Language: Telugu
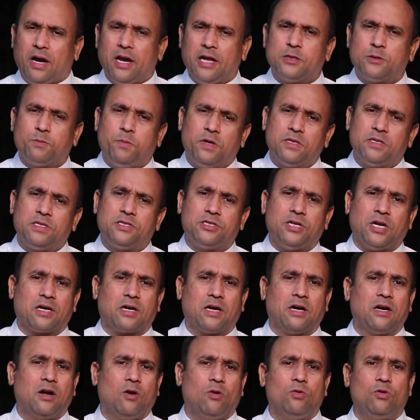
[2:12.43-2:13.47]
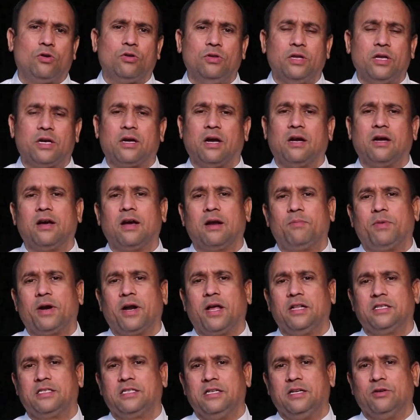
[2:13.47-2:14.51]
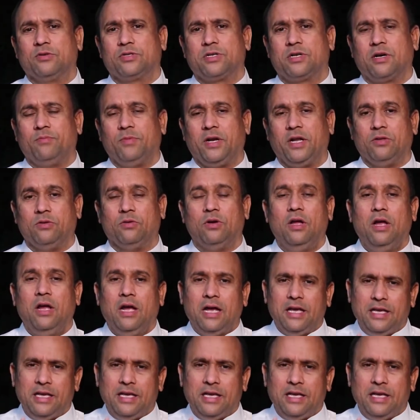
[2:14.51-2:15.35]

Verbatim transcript: రెస్పాన్స్ చక్కగా ఉంటుంది కంగారు పడాల్సిన అవసరం లేదు